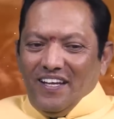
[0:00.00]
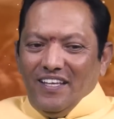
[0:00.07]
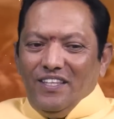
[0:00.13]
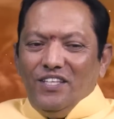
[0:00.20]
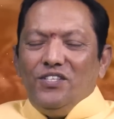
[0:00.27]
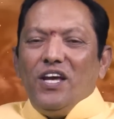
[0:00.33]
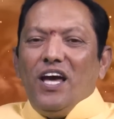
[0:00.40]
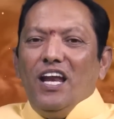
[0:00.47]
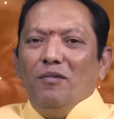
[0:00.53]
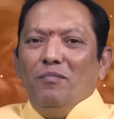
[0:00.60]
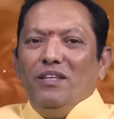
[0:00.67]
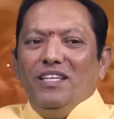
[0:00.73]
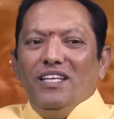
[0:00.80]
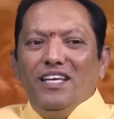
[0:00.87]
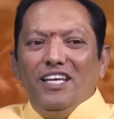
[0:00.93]
ఇది
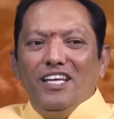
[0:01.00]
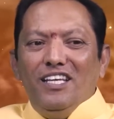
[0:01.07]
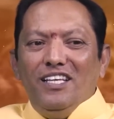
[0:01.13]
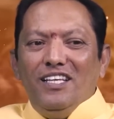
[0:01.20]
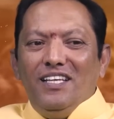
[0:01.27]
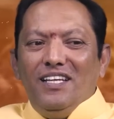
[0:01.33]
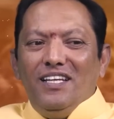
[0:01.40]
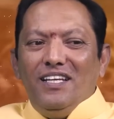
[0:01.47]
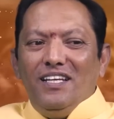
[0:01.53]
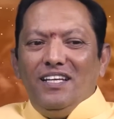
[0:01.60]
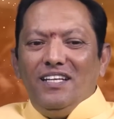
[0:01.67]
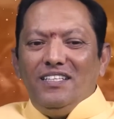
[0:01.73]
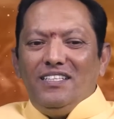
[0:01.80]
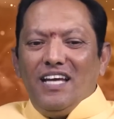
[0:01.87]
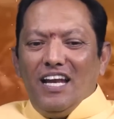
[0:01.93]
చాలామంది
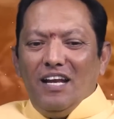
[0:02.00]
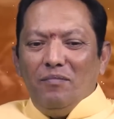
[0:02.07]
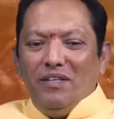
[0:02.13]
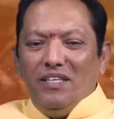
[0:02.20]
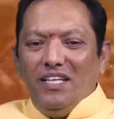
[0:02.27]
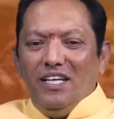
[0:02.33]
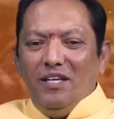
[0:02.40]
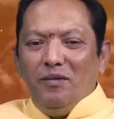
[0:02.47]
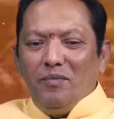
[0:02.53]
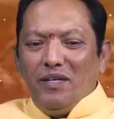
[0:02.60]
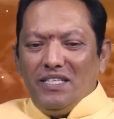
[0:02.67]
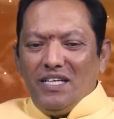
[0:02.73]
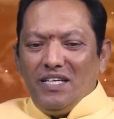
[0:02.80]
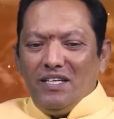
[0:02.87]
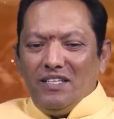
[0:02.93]
చాలామందిని ఈ
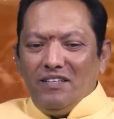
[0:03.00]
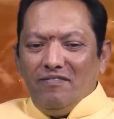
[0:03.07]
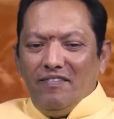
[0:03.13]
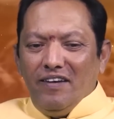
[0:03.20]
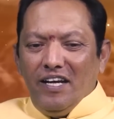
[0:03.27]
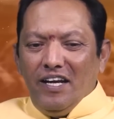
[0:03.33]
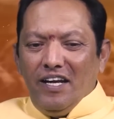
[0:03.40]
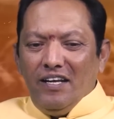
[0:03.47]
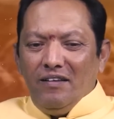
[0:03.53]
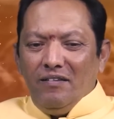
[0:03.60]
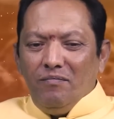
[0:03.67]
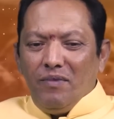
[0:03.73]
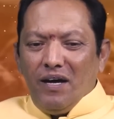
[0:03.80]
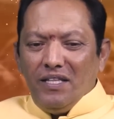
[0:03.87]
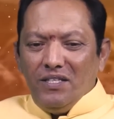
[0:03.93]
మధ్య
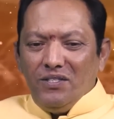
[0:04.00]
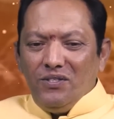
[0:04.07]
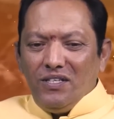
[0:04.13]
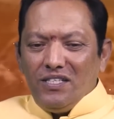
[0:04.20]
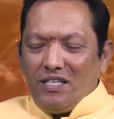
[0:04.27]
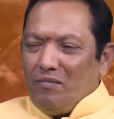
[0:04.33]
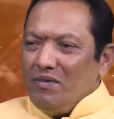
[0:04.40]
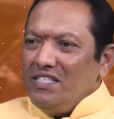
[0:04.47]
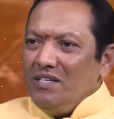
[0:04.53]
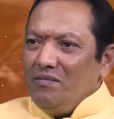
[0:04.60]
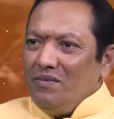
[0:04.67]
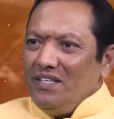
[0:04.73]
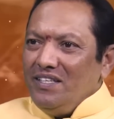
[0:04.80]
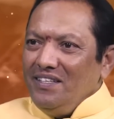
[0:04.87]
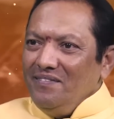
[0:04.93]
బాధిస్తున్న సమస్య
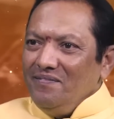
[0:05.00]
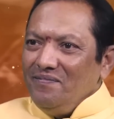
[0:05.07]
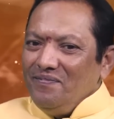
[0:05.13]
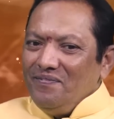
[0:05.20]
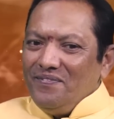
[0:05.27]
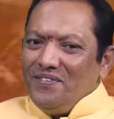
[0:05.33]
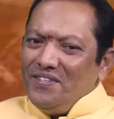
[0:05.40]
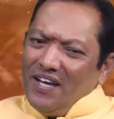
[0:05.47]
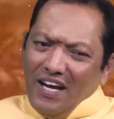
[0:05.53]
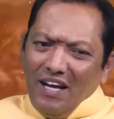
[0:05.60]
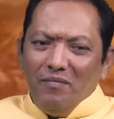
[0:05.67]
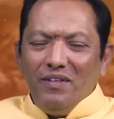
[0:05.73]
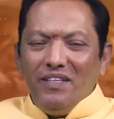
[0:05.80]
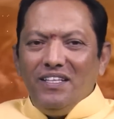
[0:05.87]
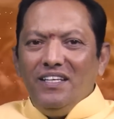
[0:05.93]
ఇది
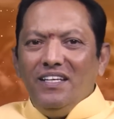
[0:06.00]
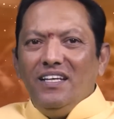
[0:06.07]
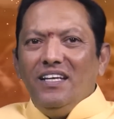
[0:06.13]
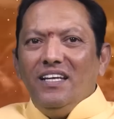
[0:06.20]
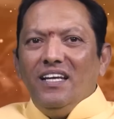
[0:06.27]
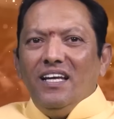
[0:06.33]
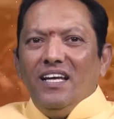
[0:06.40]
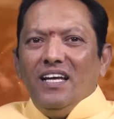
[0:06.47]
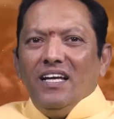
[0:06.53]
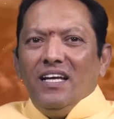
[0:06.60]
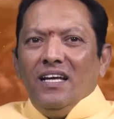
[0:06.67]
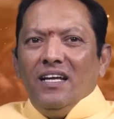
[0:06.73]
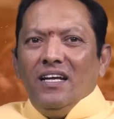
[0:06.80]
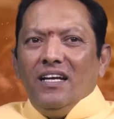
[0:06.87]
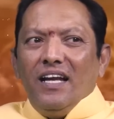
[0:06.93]
చాలామంది
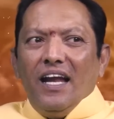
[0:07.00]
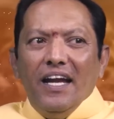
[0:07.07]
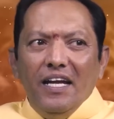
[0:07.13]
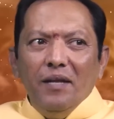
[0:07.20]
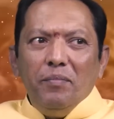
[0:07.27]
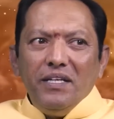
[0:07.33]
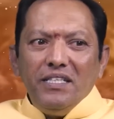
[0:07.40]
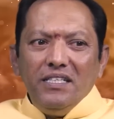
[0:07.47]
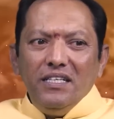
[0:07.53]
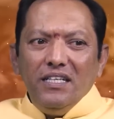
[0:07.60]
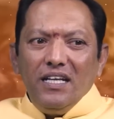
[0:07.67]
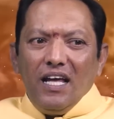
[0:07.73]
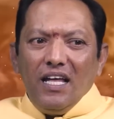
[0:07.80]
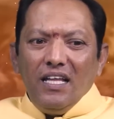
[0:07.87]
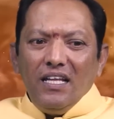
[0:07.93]
నైంటీ పర్సెంట్
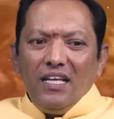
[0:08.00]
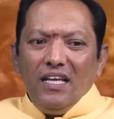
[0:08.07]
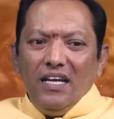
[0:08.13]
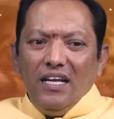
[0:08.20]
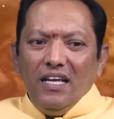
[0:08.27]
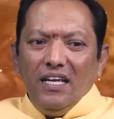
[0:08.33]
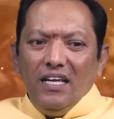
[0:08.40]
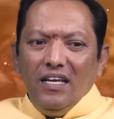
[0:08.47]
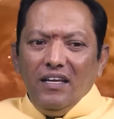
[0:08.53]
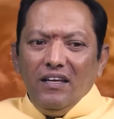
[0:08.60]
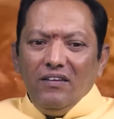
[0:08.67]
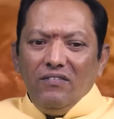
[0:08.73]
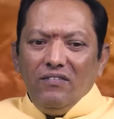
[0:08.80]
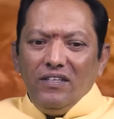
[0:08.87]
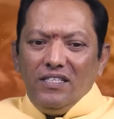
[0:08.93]
నా దగ్గరికి
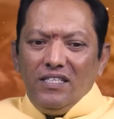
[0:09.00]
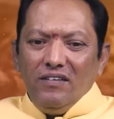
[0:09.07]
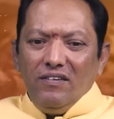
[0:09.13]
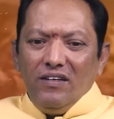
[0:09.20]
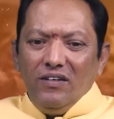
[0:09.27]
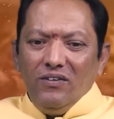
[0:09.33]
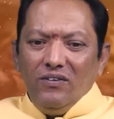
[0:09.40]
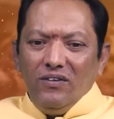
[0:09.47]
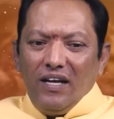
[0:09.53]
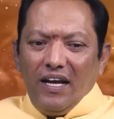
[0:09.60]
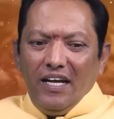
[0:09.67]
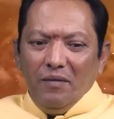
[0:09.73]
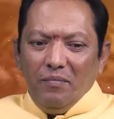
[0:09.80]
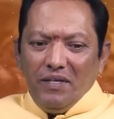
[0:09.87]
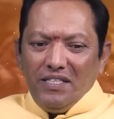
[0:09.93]
వచ్చేవాళ్ళు
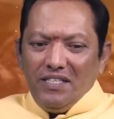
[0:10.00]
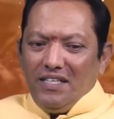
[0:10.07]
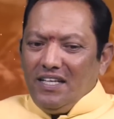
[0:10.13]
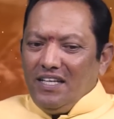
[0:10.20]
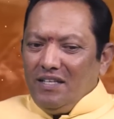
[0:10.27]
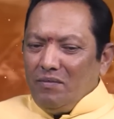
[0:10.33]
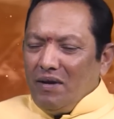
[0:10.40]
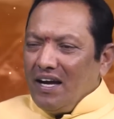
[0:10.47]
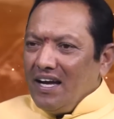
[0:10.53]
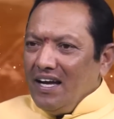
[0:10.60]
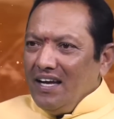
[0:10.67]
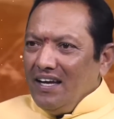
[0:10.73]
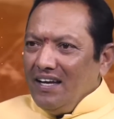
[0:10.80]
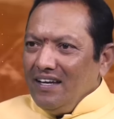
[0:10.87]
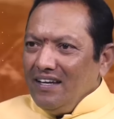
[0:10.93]
నైంటీ పర్సెంట్ అనేది
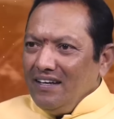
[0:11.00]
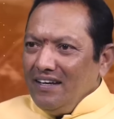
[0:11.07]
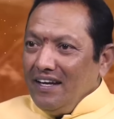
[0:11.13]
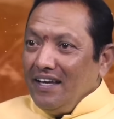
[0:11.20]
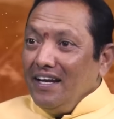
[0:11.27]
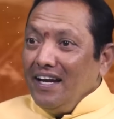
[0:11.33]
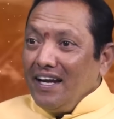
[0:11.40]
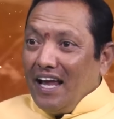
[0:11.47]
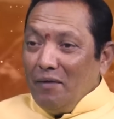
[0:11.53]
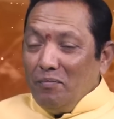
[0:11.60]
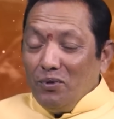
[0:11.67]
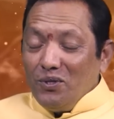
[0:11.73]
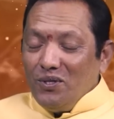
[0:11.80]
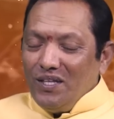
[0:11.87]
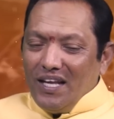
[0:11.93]
బాగా రెగ్యులర్గా
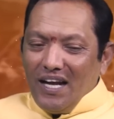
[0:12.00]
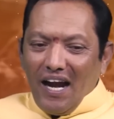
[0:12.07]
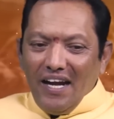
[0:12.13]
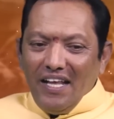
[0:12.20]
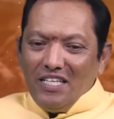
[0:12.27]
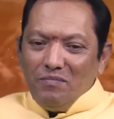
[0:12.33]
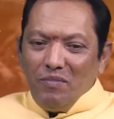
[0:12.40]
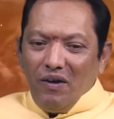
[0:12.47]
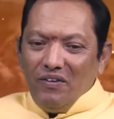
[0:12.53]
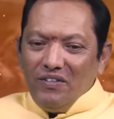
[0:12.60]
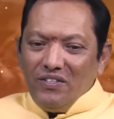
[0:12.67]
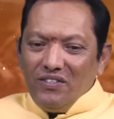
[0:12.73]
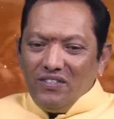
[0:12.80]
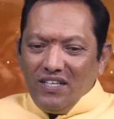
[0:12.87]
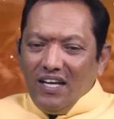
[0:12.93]
అయిపోతుందని ఆడియన్స్
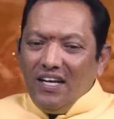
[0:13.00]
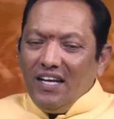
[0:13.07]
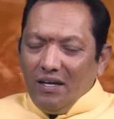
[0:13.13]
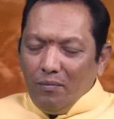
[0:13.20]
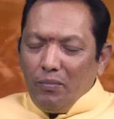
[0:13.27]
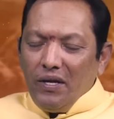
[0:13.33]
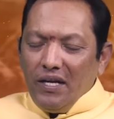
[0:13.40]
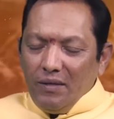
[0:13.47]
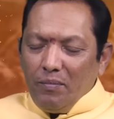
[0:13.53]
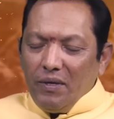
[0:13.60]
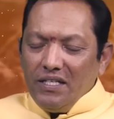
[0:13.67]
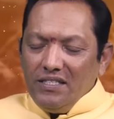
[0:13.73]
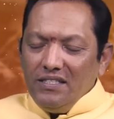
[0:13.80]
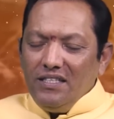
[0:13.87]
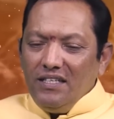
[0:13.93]
భావించవచ్చు కానీ ఇక్కడ పరి
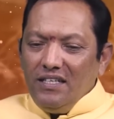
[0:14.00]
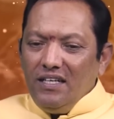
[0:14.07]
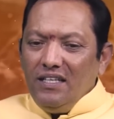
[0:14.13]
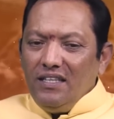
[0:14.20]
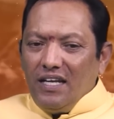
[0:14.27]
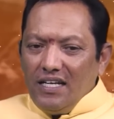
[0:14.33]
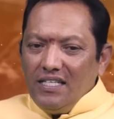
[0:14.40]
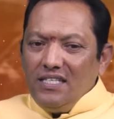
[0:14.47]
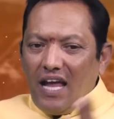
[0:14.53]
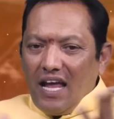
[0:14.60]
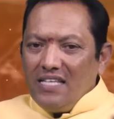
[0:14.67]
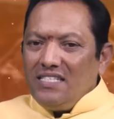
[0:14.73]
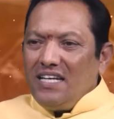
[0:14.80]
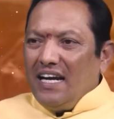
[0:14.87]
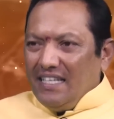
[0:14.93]
పరిస్థితి ఏంటంటే దట్ ఈస్ ద
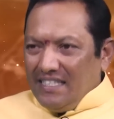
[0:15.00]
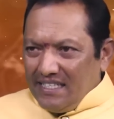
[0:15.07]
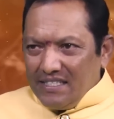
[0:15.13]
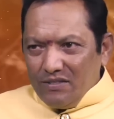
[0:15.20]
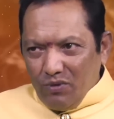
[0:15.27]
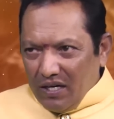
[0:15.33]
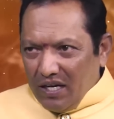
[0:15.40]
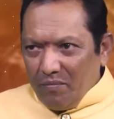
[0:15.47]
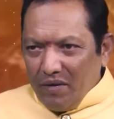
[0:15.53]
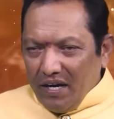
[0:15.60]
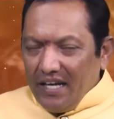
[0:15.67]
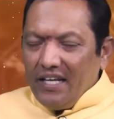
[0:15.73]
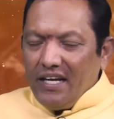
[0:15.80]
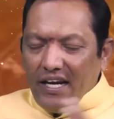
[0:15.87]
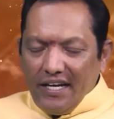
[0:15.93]
స్టాటిస్టిక్స్ వాట్ ఐఎమ్
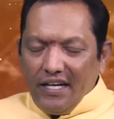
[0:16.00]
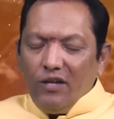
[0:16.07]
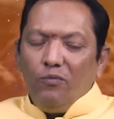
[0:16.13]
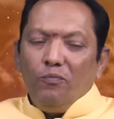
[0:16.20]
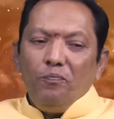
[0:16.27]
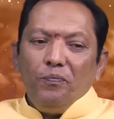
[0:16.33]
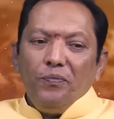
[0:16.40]
గెటింగ్ రైట్ నా